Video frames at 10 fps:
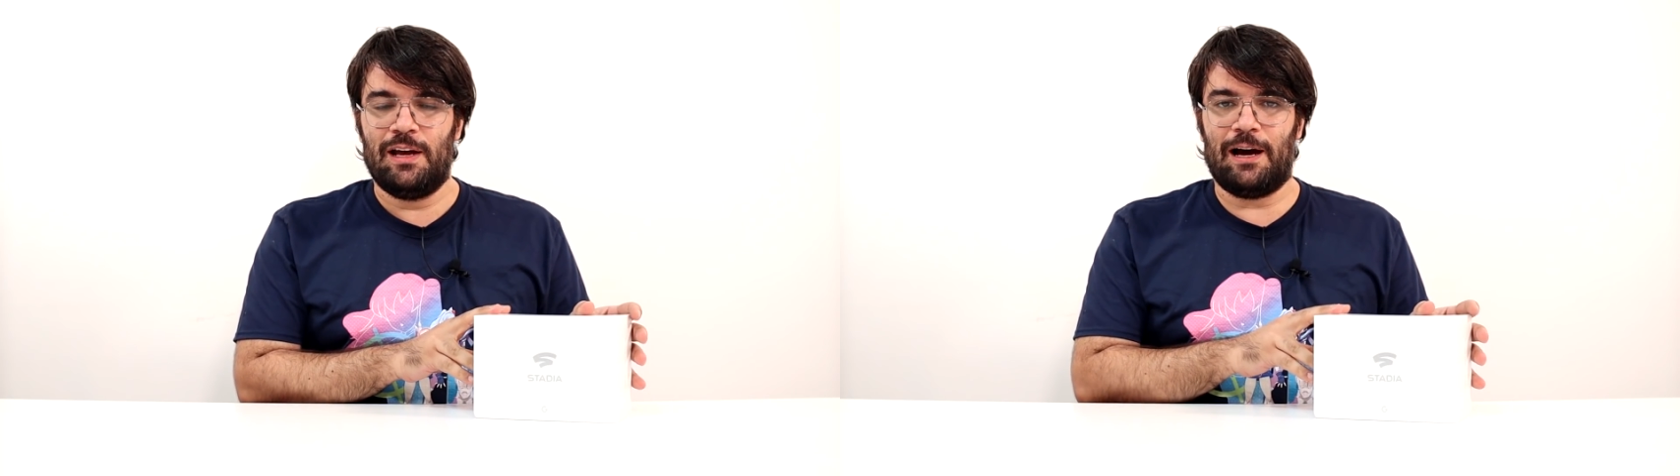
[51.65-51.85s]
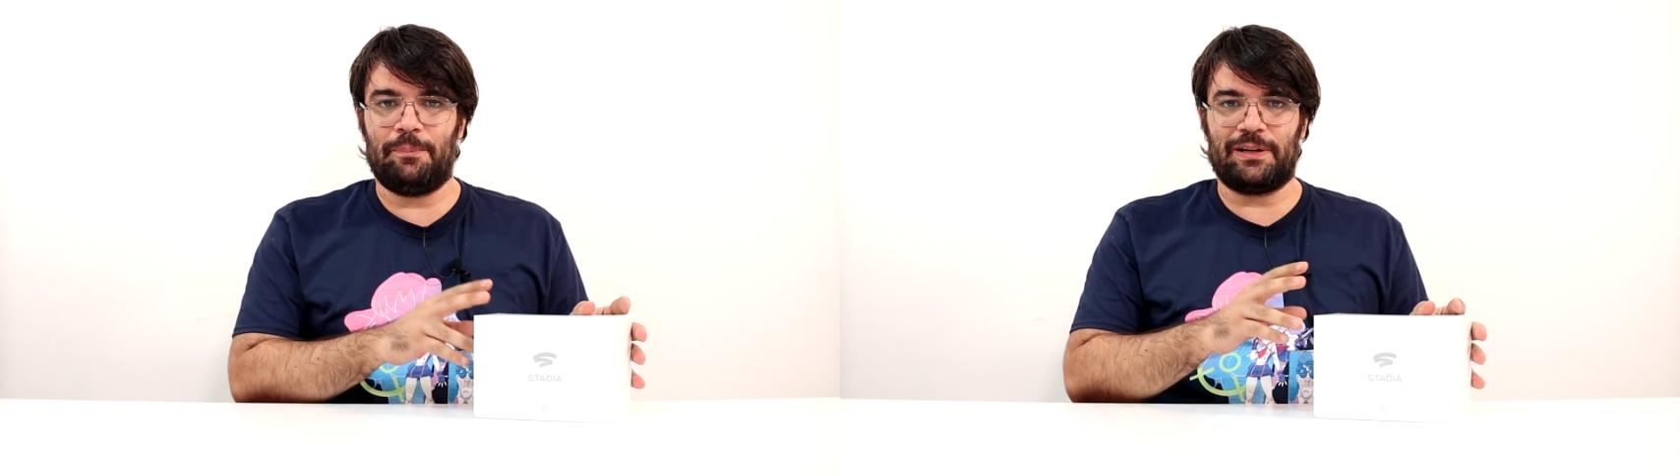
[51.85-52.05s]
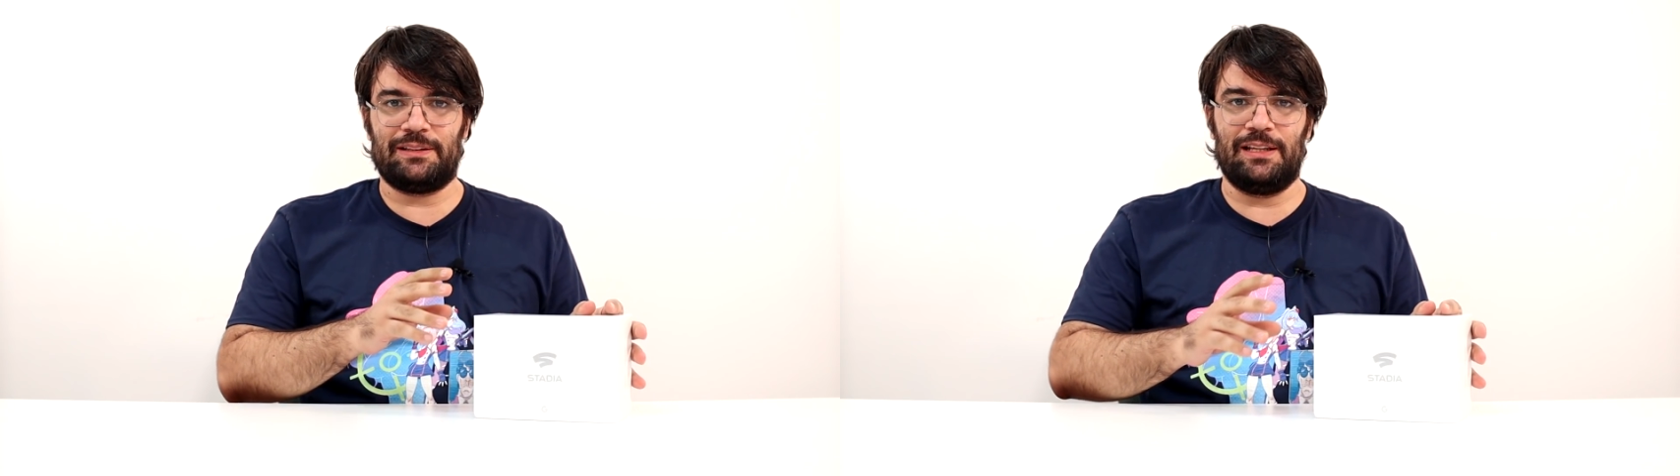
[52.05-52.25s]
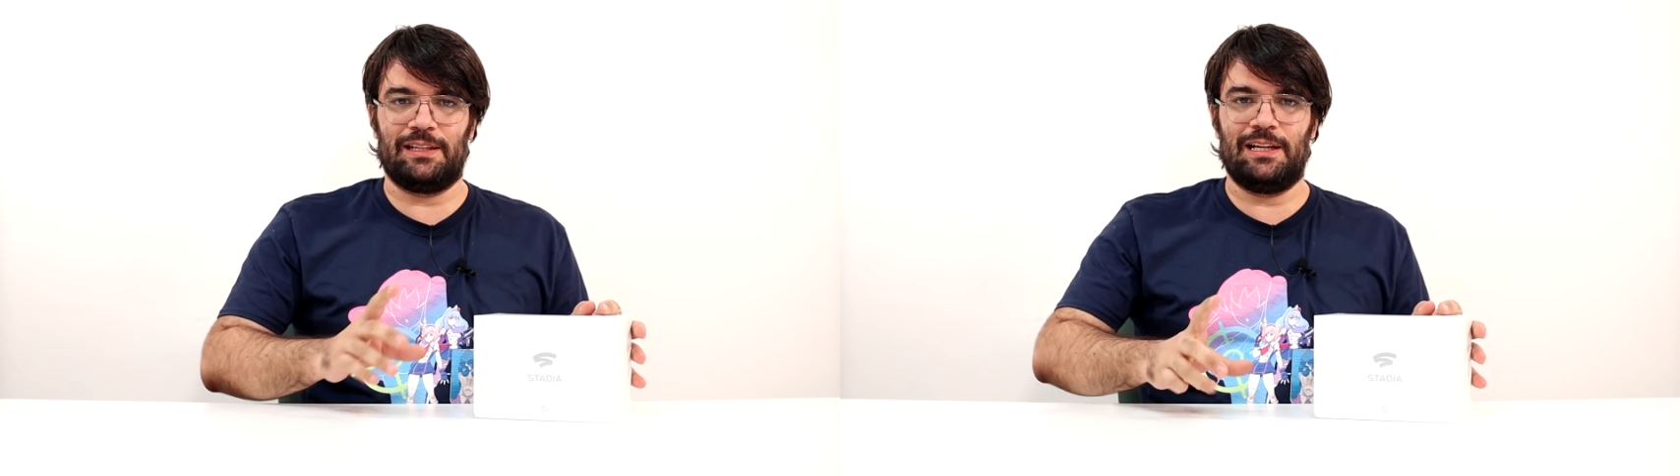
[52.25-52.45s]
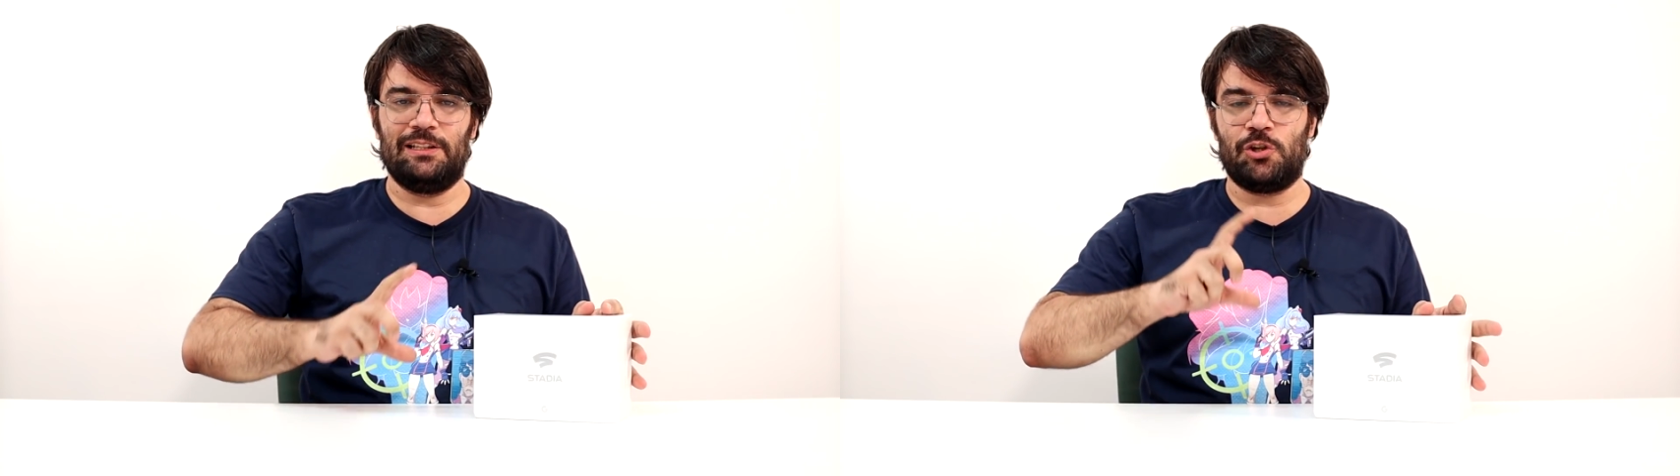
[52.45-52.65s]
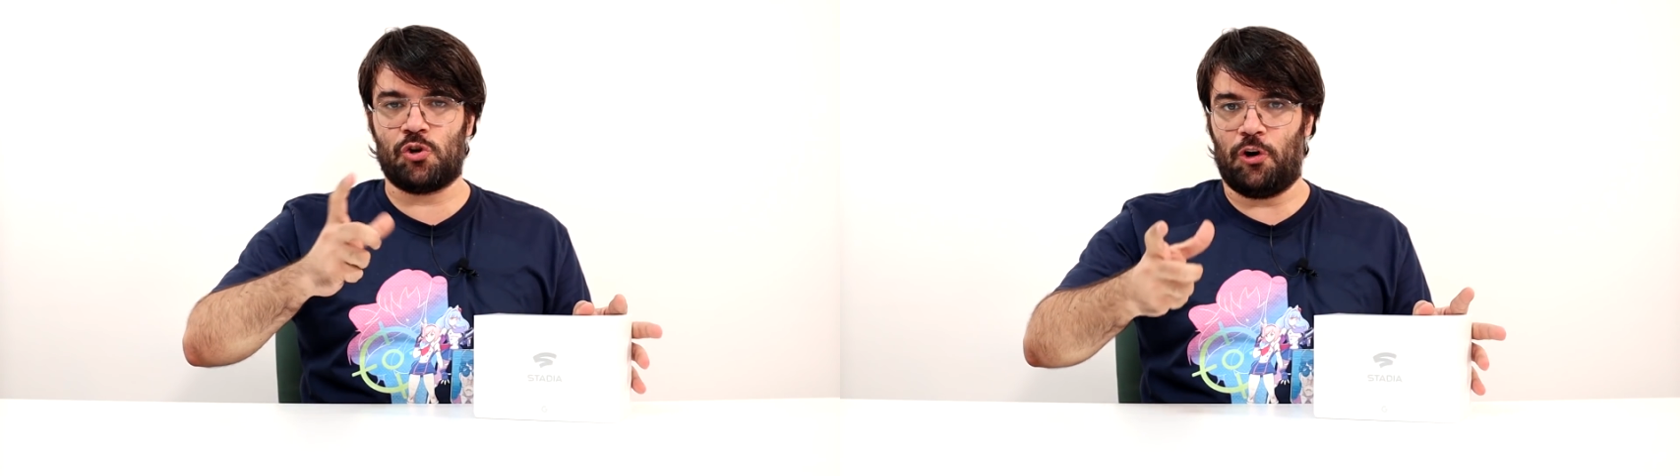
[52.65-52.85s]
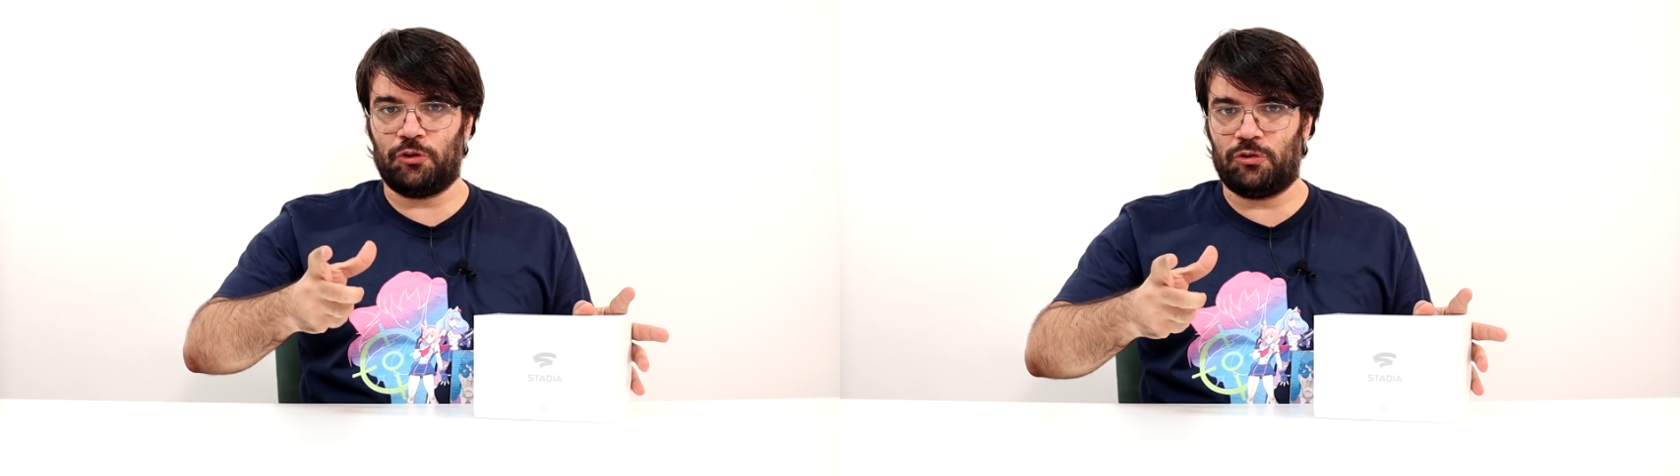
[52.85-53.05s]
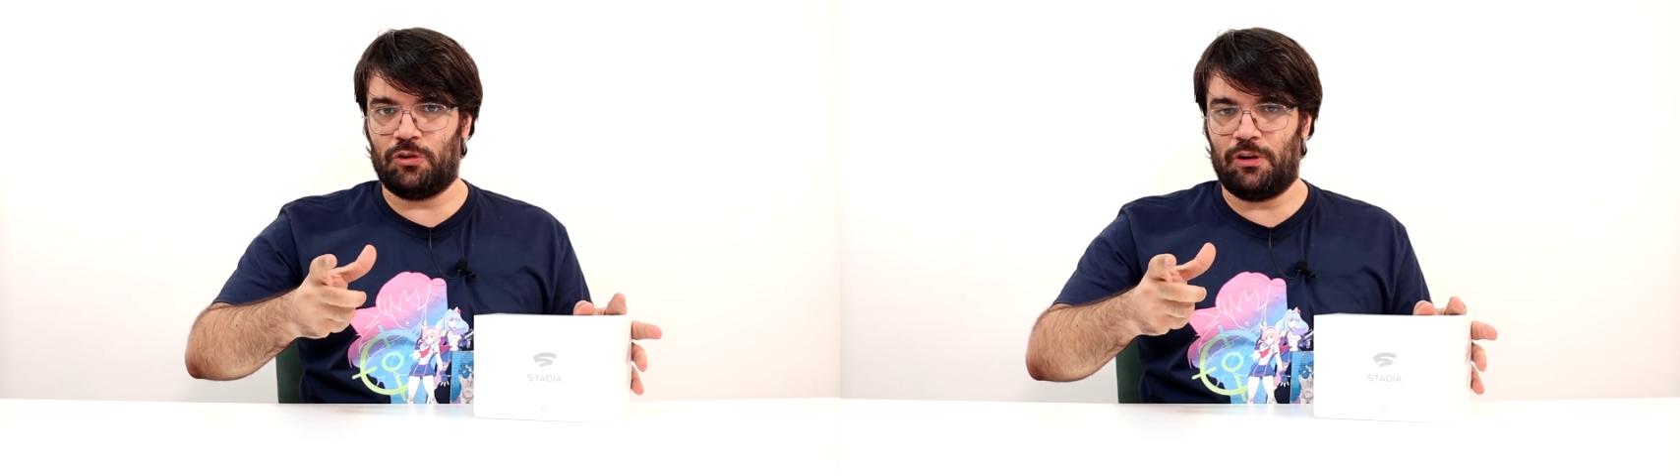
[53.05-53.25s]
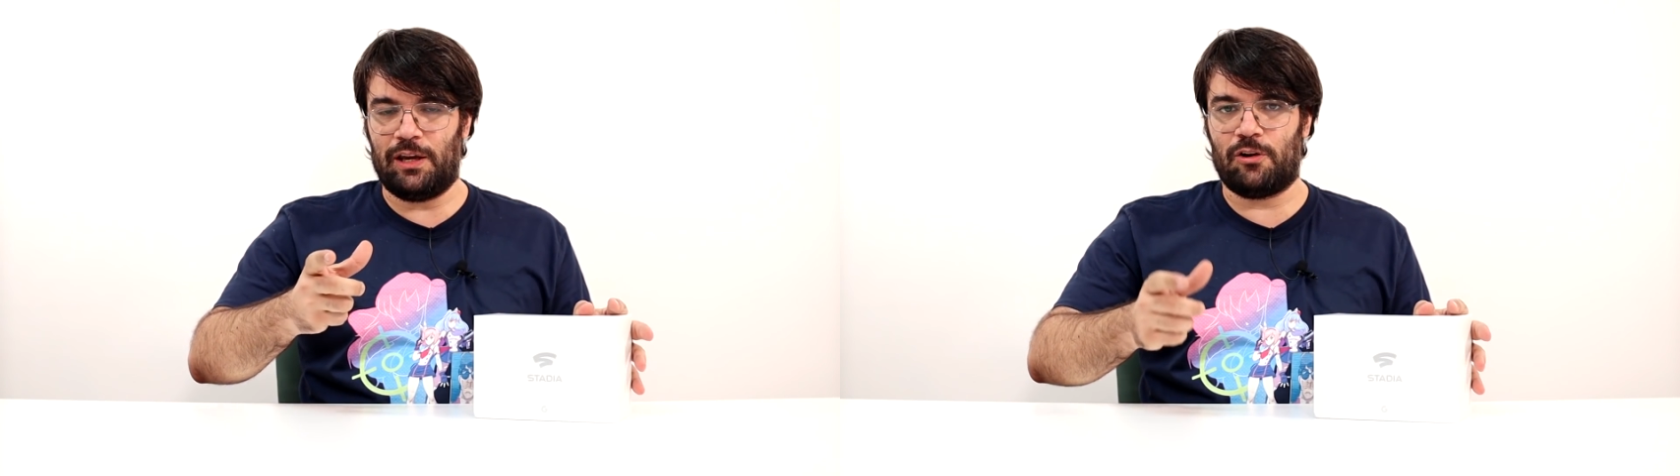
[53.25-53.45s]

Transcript: a partire dalle 18